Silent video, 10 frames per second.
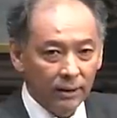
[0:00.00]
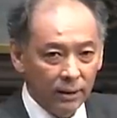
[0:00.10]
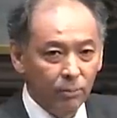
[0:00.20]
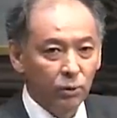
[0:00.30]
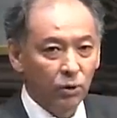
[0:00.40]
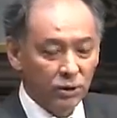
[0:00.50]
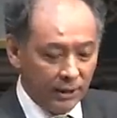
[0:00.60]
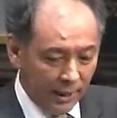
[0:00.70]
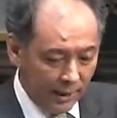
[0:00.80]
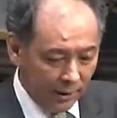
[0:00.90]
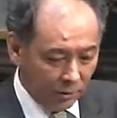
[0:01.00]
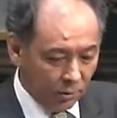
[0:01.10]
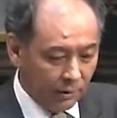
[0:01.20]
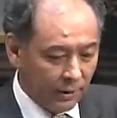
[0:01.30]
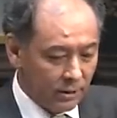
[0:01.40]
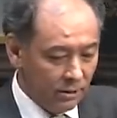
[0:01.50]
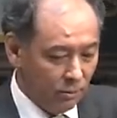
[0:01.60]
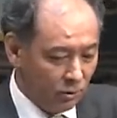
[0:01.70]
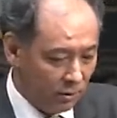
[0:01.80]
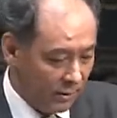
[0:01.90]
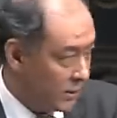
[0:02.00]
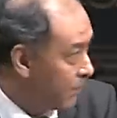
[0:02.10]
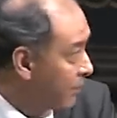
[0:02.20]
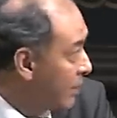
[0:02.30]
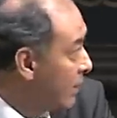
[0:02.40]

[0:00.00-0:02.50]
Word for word: 疑問の余地があると私は思ってます。